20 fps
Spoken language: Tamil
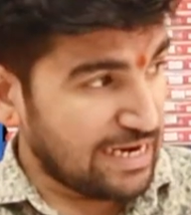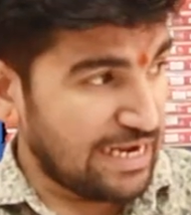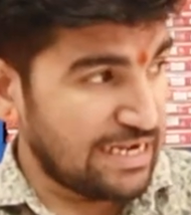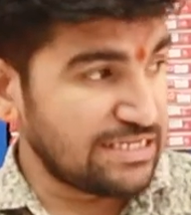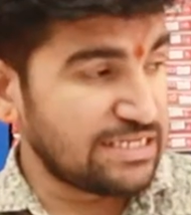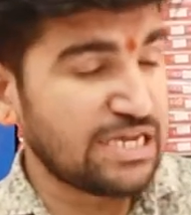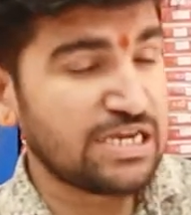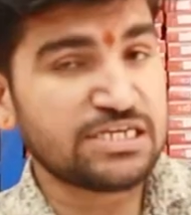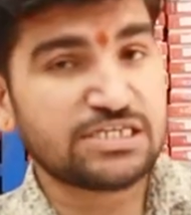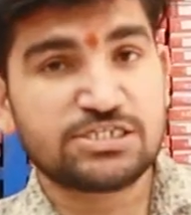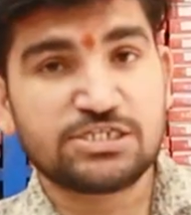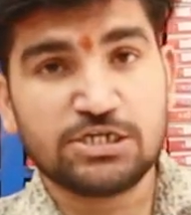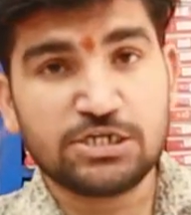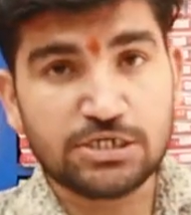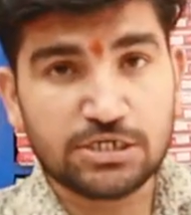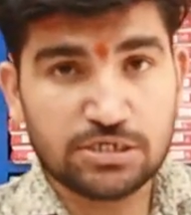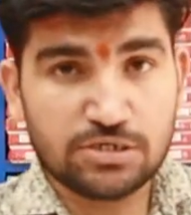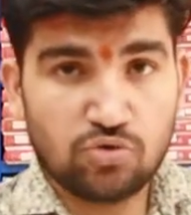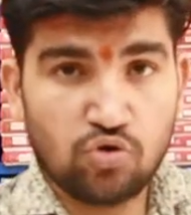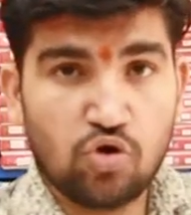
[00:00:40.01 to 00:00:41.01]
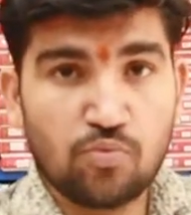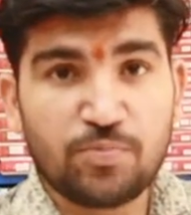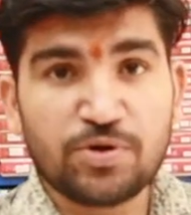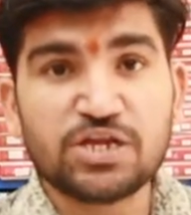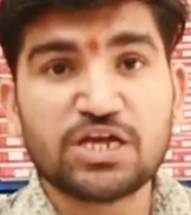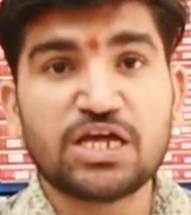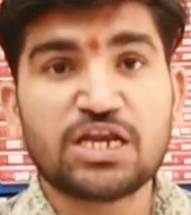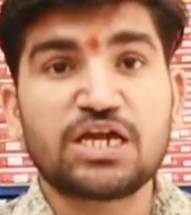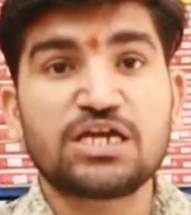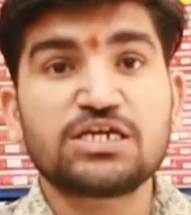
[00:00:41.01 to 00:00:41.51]
ராஜா எஸ்டேட்
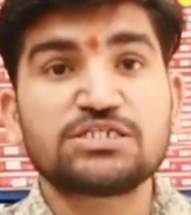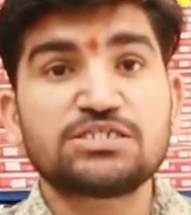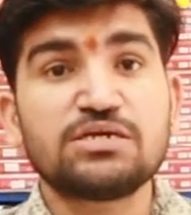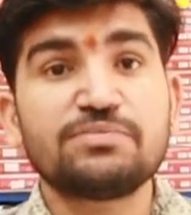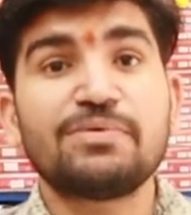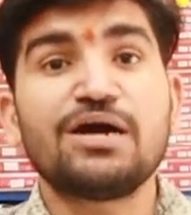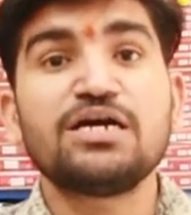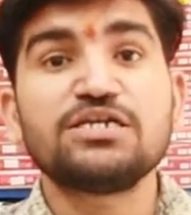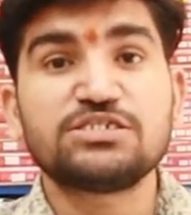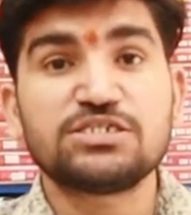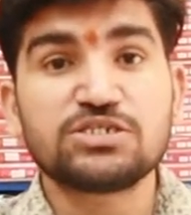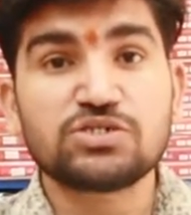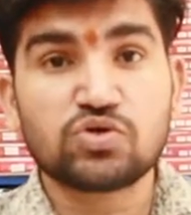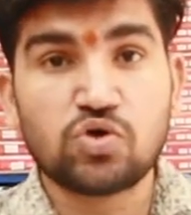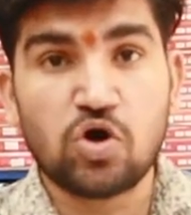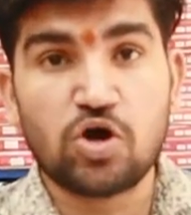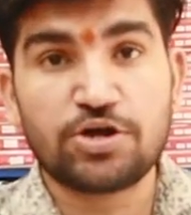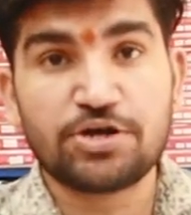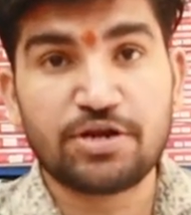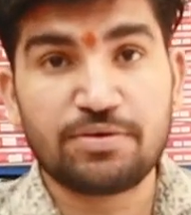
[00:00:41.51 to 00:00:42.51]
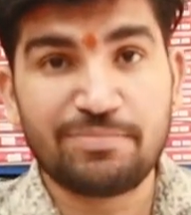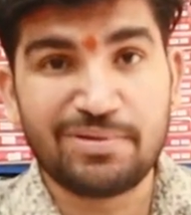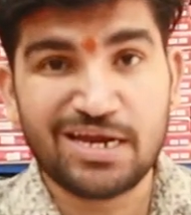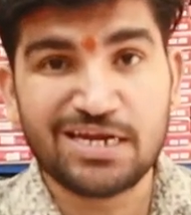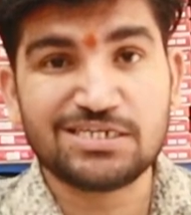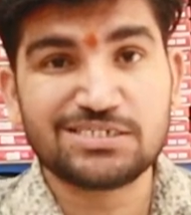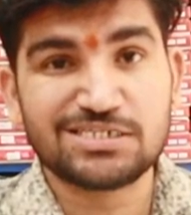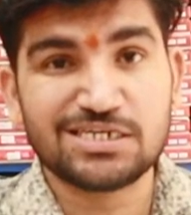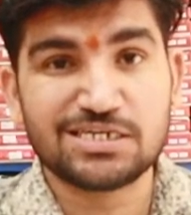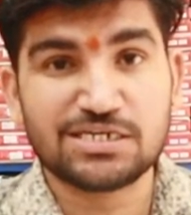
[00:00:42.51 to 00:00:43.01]
ஓப்பன் கர எஸ்டேட் பைசன் கார்னர்
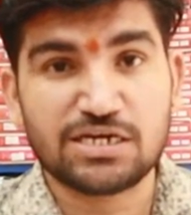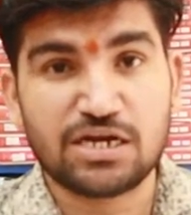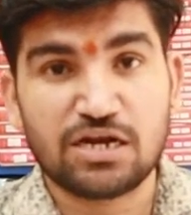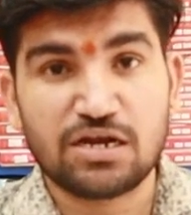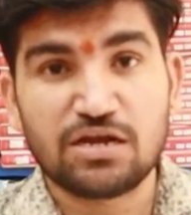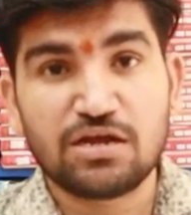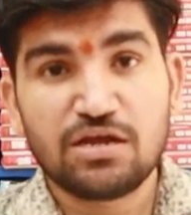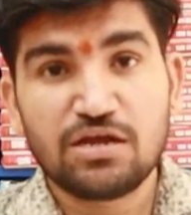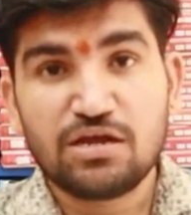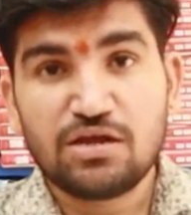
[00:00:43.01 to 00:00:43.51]
மெயின் சிக்னல்